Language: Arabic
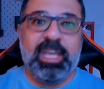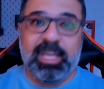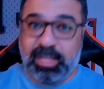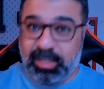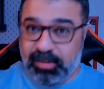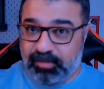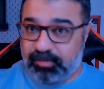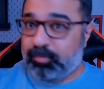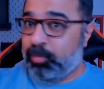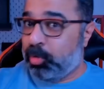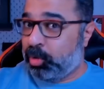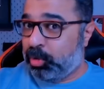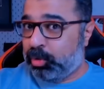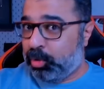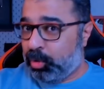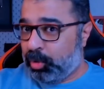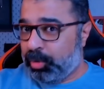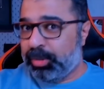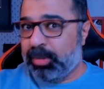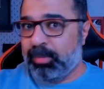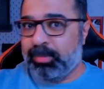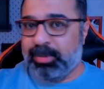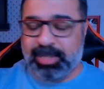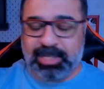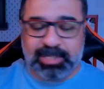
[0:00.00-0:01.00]
ايف مونتون
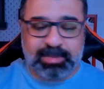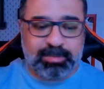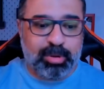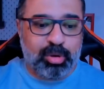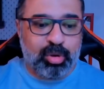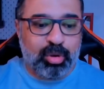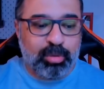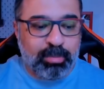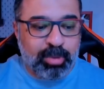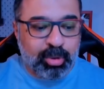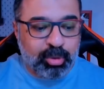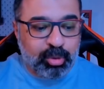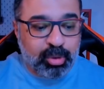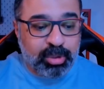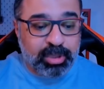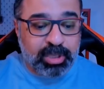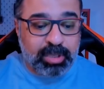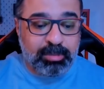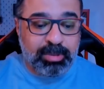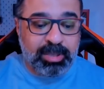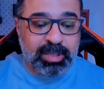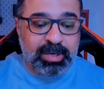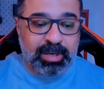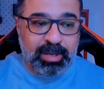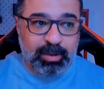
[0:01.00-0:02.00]
ده بالنسبه لهم موضوع
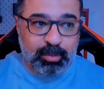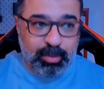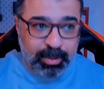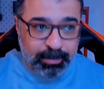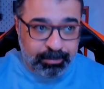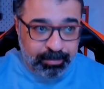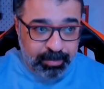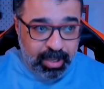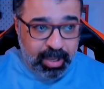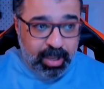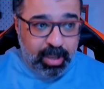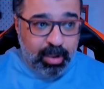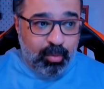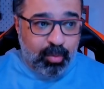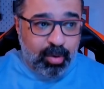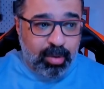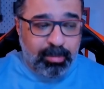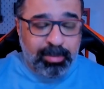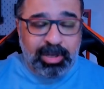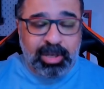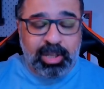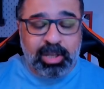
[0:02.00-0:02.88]
كبير قوي ومن